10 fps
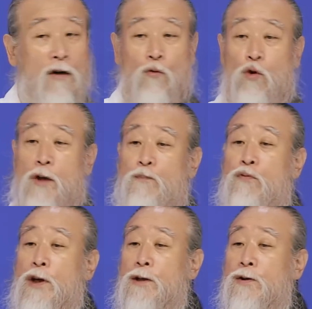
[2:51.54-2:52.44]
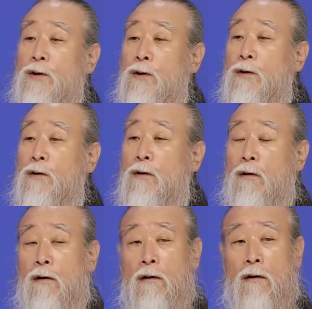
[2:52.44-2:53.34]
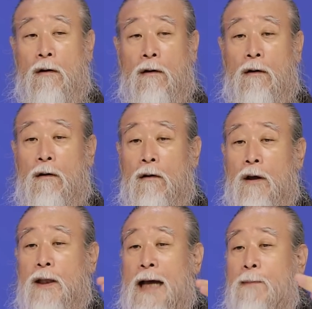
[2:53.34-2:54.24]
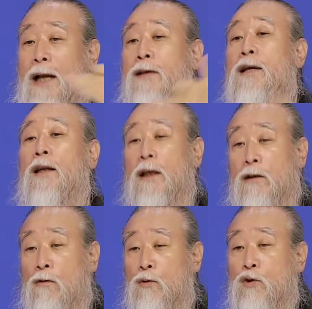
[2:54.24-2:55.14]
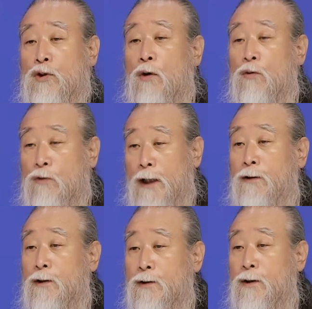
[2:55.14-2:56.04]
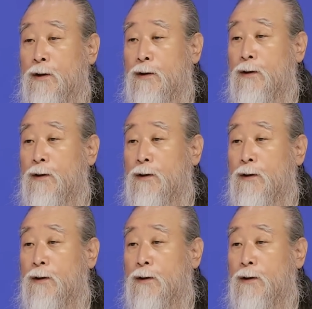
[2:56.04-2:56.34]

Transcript: 우리 북에서 이 남한에 살겠다고 쫓아오는 애들이 있어요.